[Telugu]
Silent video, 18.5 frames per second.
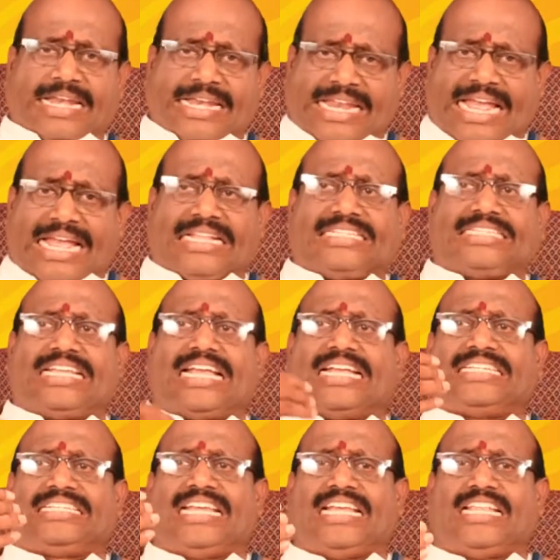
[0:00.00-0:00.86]
నేను
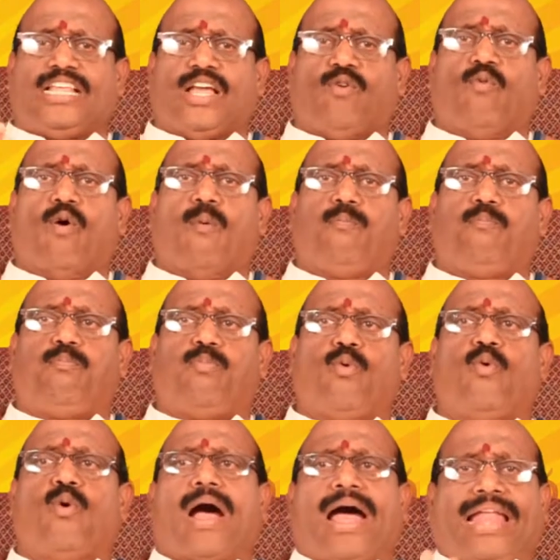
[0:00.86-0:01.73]
చేసేదే
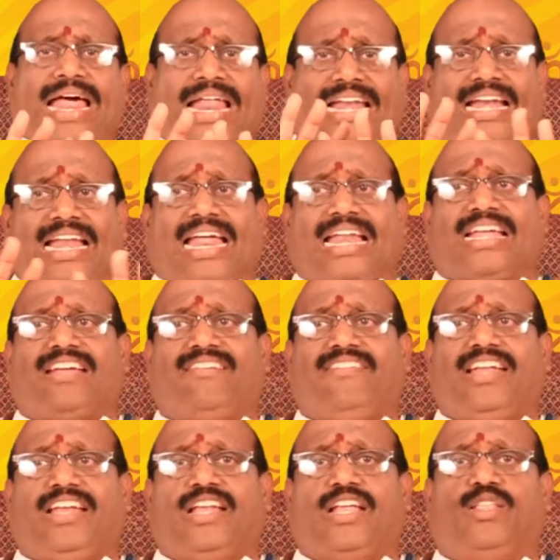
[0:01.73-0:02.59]
ఒప్పు అని అనడానికి
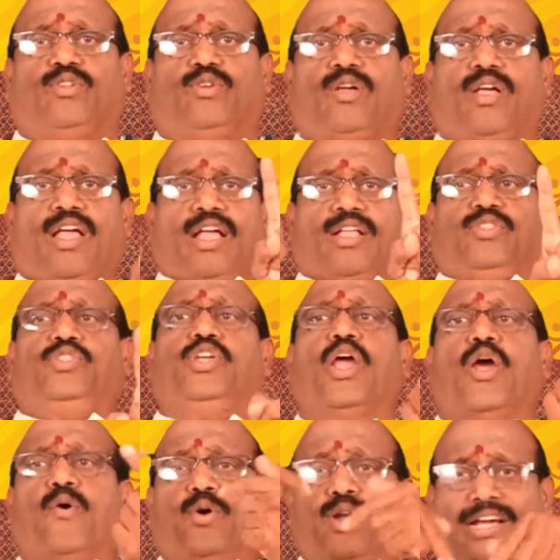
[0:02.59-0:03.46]
వీల్లేదు
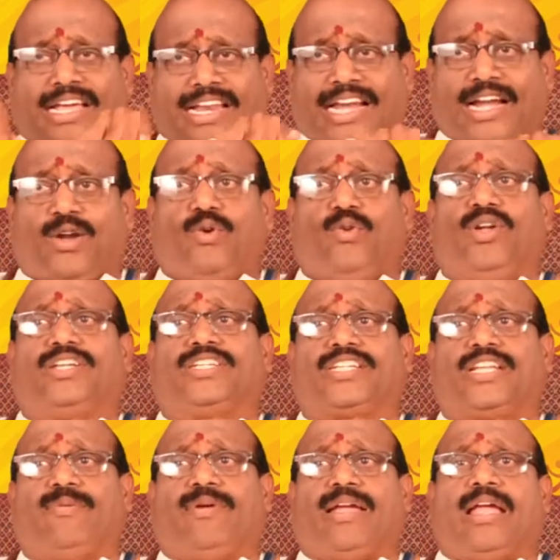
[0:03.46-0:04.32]
దేవుడికి రెండూ
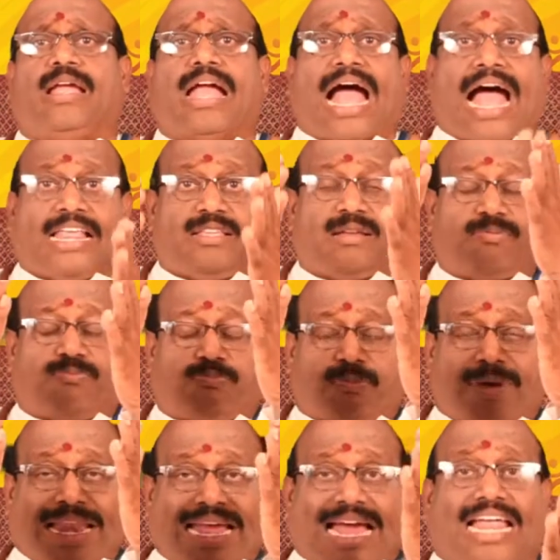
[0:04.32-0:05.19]
ఇష్టమే అది
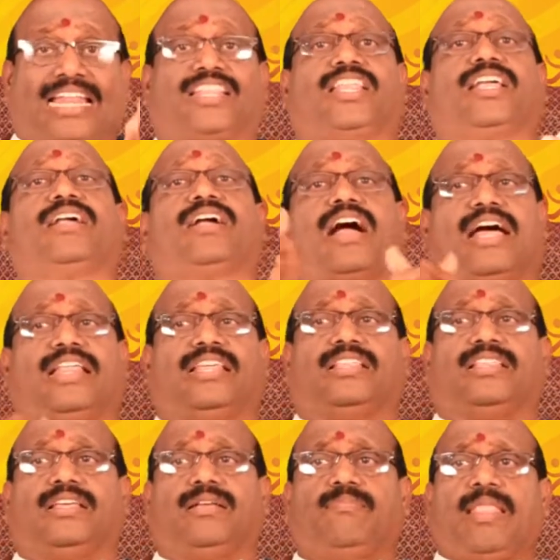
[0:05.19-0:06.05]
మనకు అర్థం కాదు
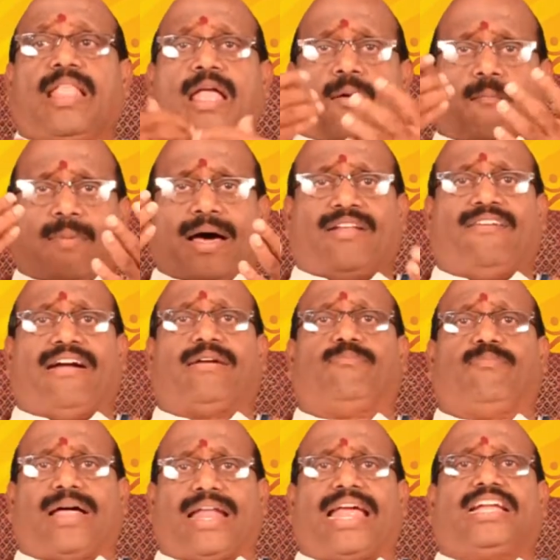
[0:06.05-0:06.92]
అది మన
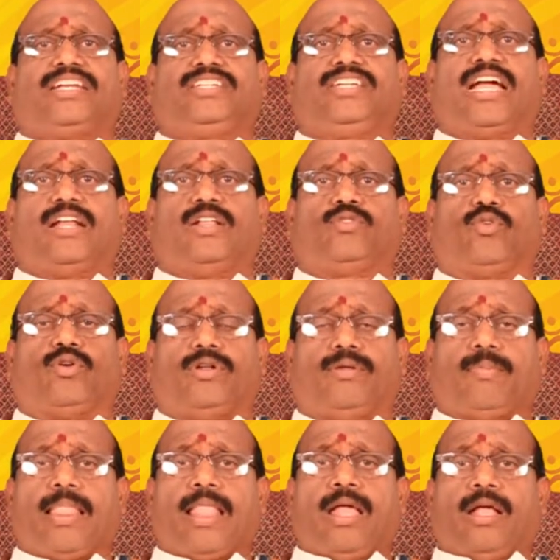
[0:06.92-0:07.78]
మన అజ్ఞానంతో
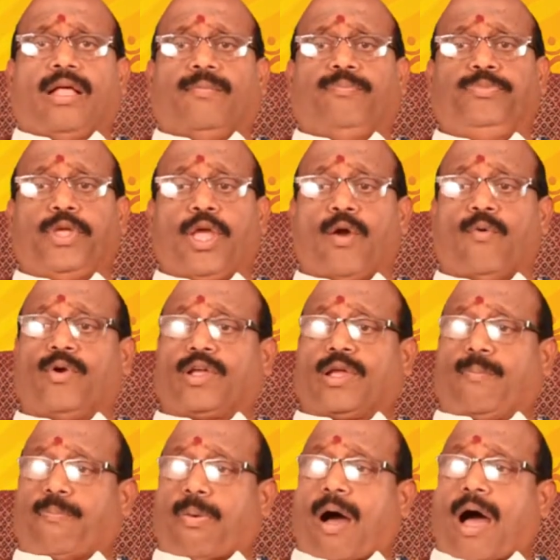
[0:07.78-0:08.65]

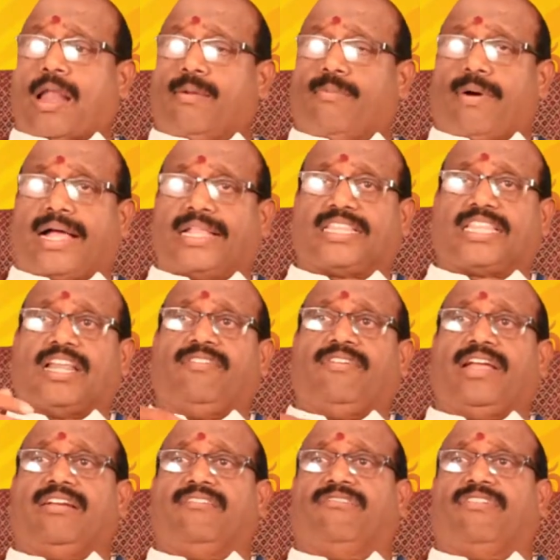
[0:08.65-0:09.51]
దేవుడికి పాలు
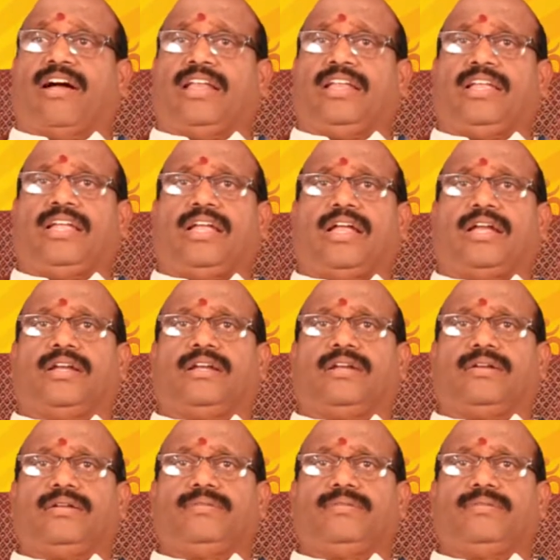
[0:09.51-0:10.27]
మాత్రమే ఇవ్వాలి అని